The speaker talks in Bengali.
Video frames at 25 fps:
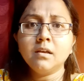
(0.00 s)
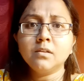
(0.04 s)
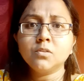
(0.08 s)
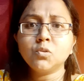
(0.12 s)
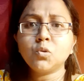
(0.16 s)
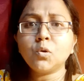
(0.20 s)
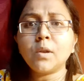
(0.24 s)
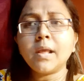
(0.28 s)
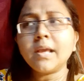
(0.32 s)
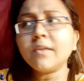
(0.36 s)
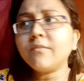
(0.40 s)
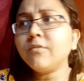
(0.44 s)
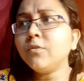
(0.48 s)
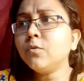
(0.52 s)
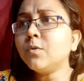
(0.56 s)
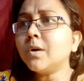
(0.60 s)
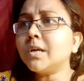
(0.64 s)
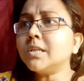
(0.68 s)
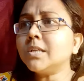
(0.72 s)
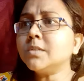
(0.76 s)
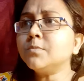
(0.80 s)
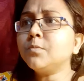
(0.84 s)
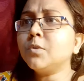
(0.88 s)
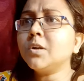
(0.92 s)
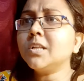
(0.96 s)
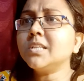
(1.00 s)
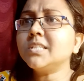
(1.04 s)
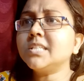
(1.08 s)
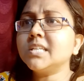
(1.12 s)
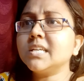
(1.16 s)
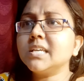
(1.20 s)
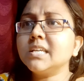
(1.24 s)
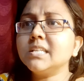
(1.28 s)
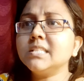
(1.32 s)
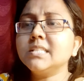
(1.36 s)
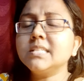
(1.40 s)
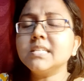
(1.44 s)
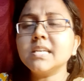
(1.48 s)
তো এক ভিউয়ার্স বলেছে
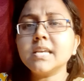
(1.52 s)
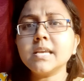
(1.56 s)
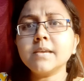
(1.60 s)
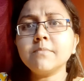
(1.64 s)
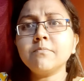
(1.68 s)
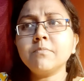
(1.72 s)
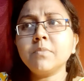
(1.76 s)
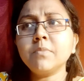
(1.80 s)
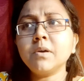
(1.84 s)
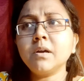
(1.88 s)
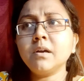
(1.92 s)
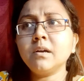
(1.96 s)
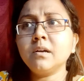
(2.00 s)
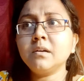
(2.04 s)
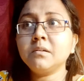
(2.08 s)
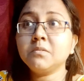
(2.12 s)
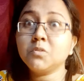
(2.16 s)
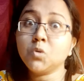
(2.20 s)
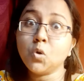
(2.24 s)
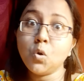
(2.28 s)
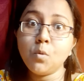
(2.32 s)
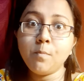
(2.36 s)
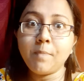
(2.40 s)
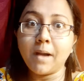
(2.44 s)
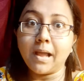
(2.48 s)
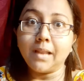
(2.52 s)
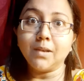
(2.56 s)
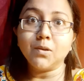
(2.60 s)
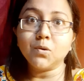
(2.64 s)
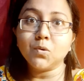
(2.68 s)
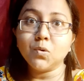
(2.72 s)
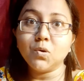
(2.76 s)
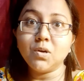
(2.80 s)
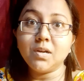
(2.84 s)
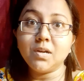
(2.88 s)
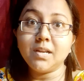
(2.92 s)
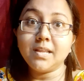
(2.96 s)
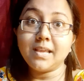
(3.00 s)
যে খুব ভালো
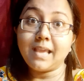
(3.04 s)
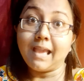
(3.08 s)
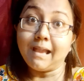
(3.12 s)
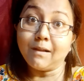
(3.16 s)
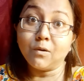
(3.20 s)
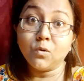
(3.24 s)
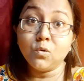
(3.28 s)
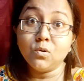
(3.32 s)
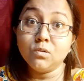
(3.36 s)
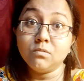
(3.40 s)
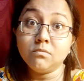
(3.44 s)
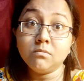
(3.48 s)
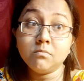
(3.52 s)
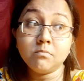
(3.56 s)
করলে এখন